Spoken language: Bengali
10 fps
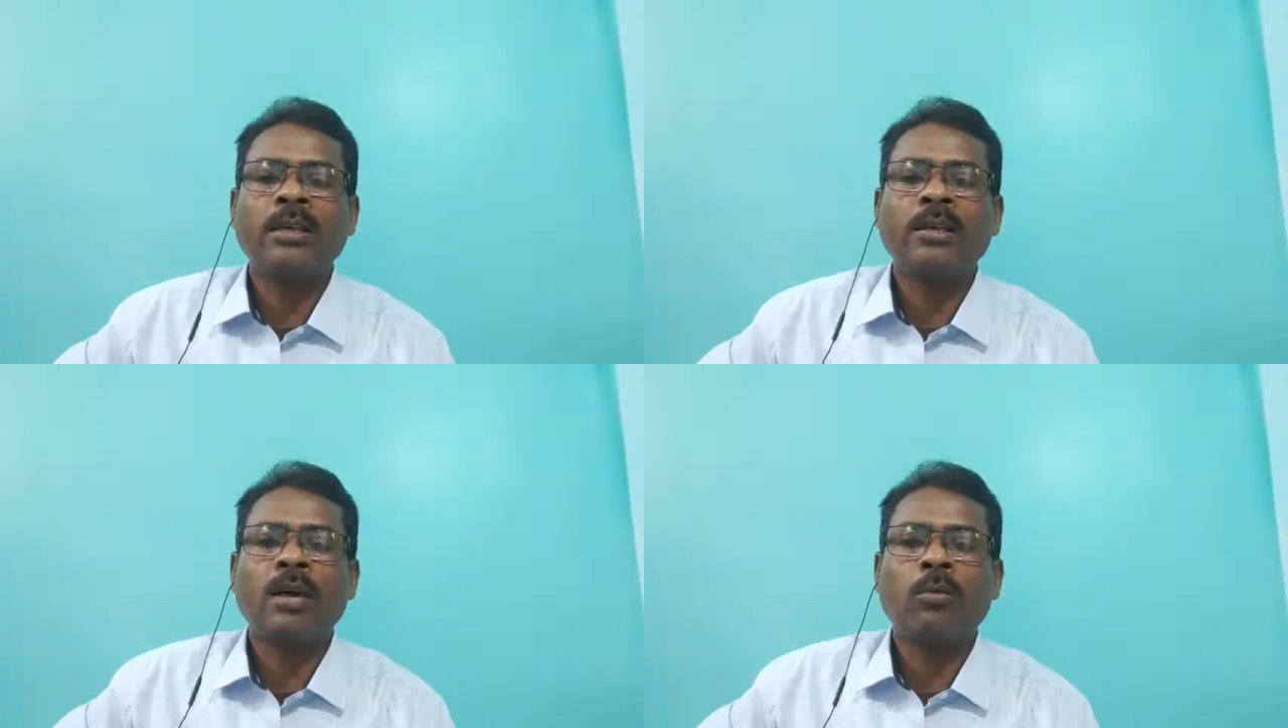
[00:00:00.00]

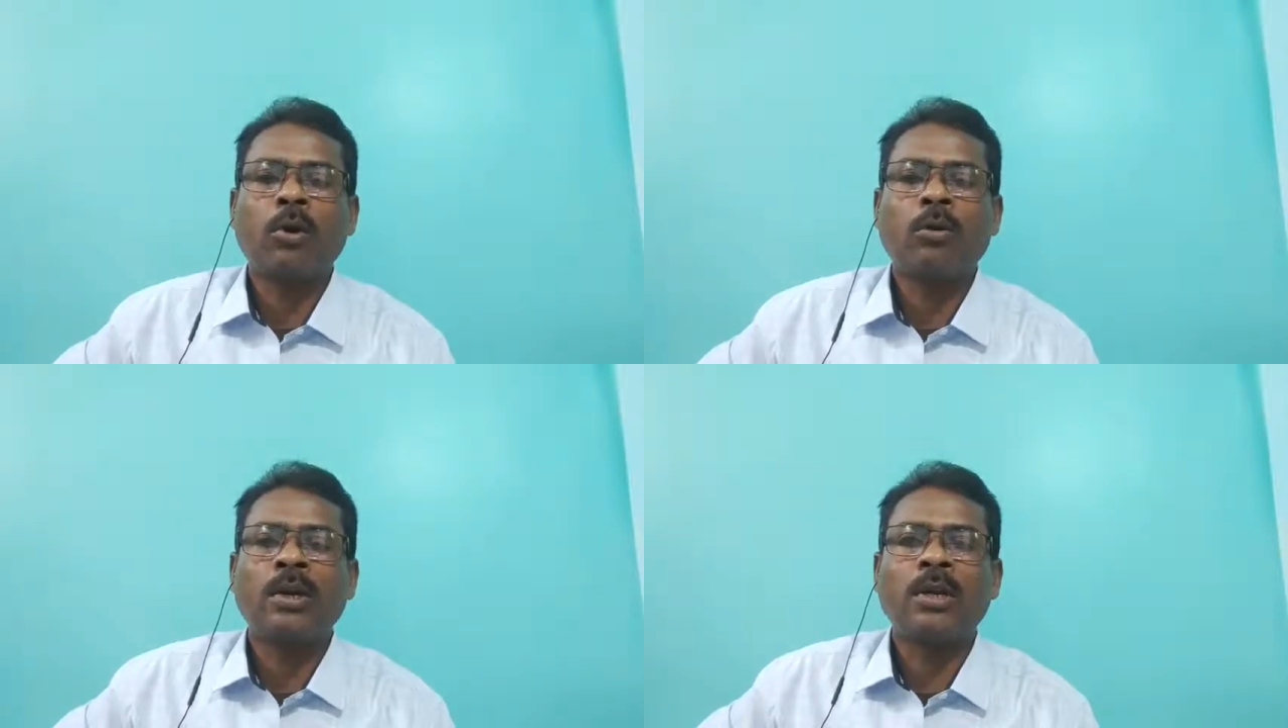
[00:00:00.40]
তার
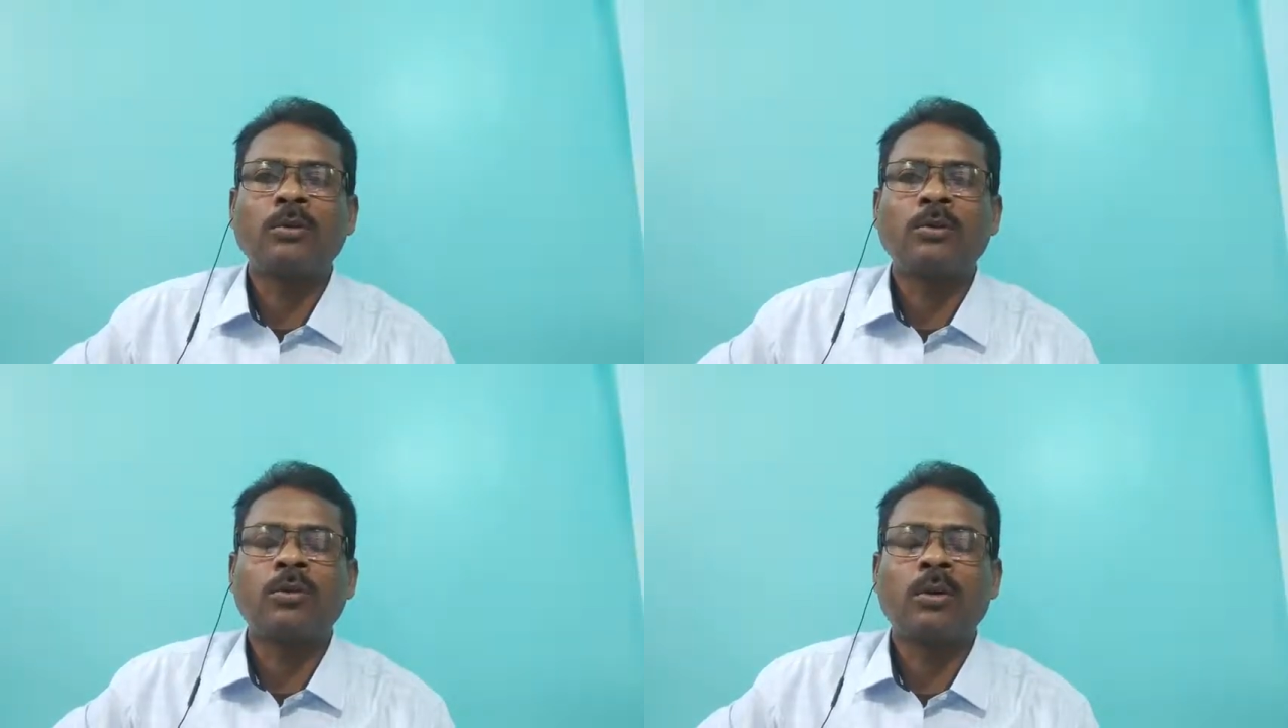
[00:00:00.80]
বর্ণনা
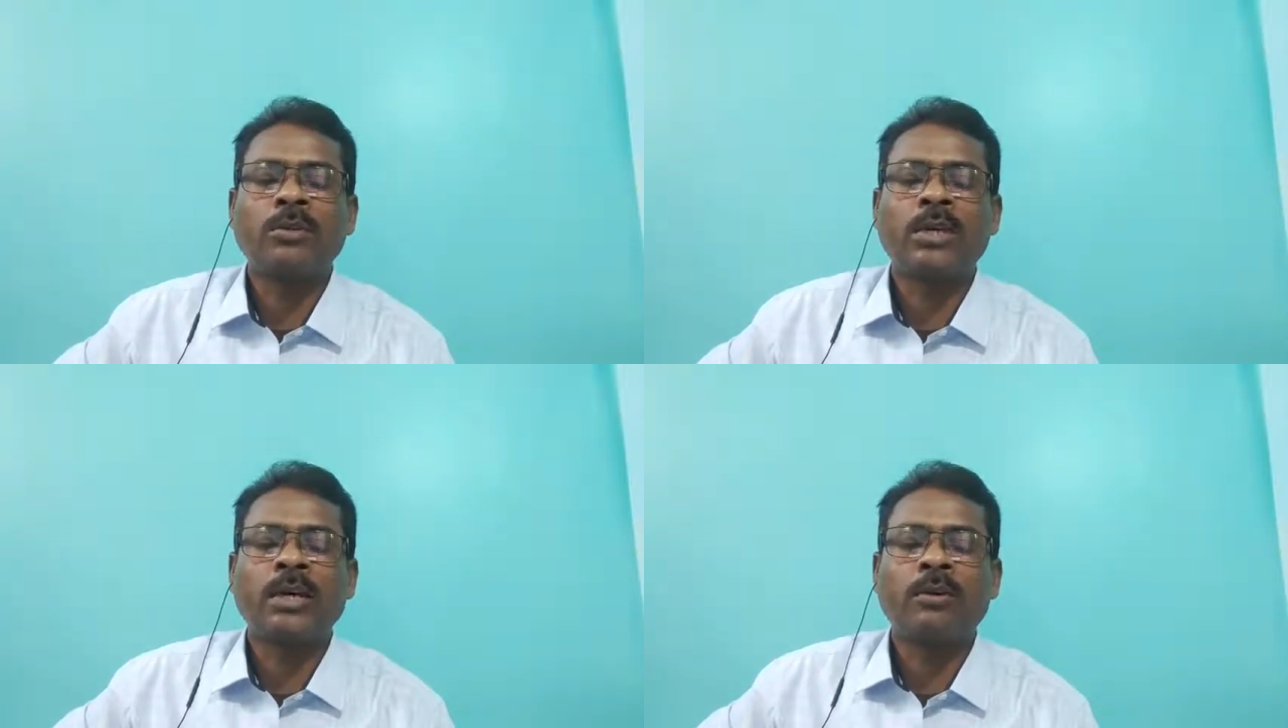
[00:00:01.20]
কিন্তু সব
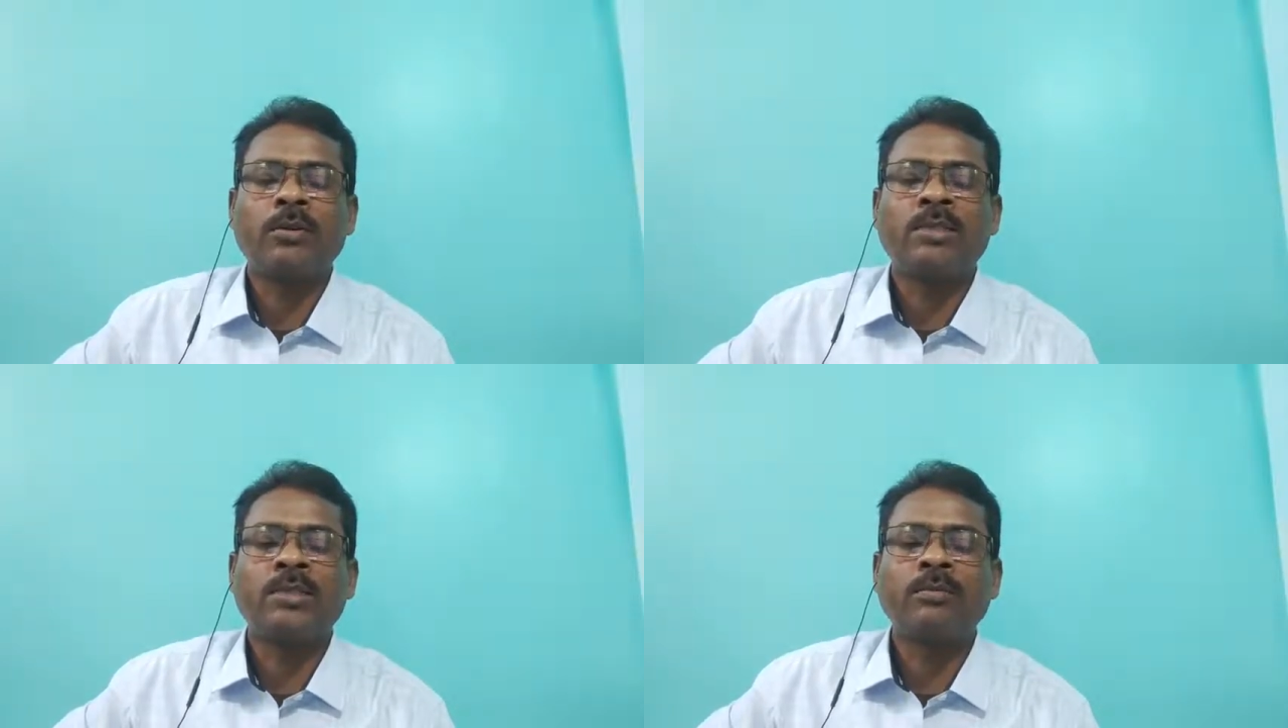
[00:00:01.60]
জায়গায়
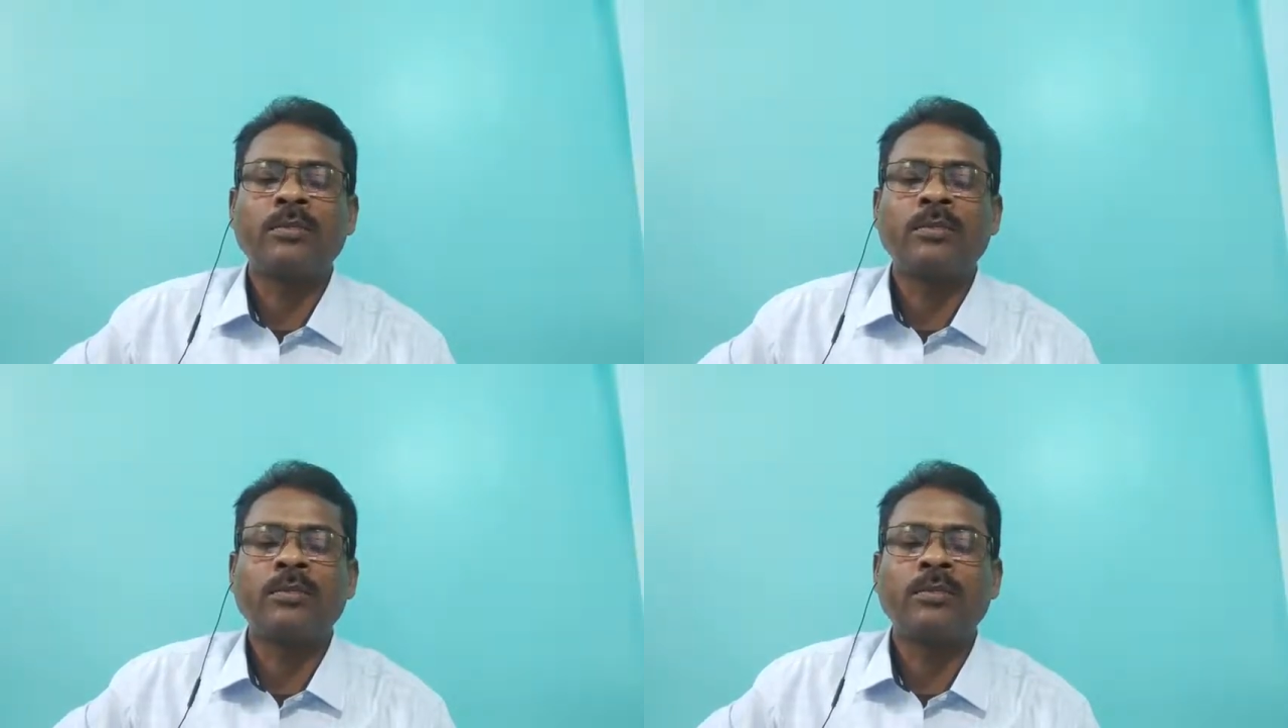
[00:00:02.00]
রয়েছে